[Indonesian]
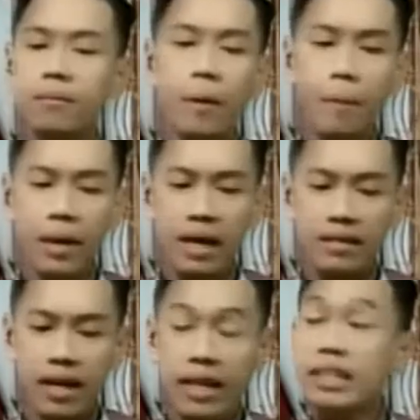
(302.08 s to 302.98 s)

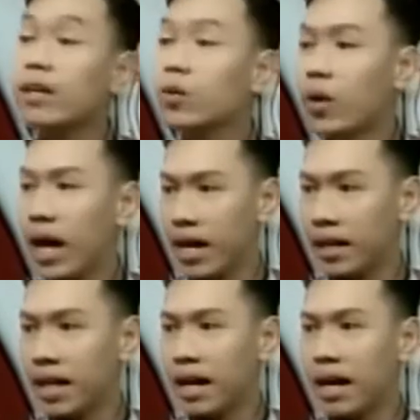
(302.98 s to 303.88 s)
merasakan
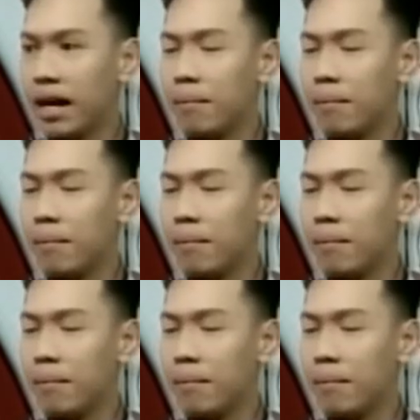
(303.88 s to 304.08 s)
keluhan uh,